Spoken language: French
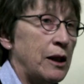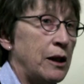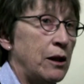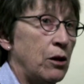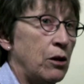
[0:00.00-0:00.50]

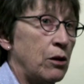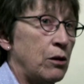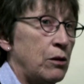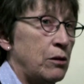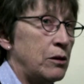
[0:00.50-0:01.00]
Et
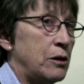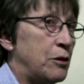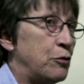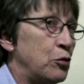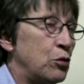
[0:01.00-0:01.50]
euh,
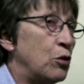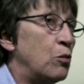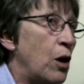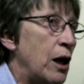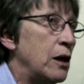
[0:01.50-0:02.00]
il faut au
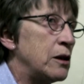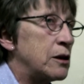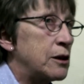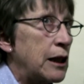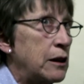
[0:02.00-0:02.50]
moins
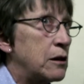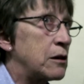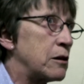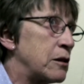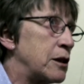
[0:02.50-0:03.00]

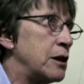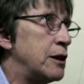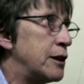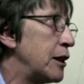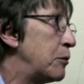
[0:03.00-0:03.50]
7, 6,
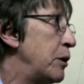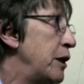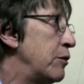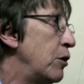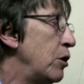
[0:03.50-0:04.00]
7
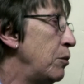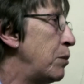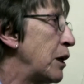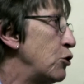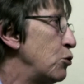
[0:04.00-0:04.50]
bénévoles
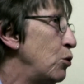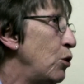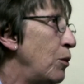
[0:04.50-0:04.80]
par jour.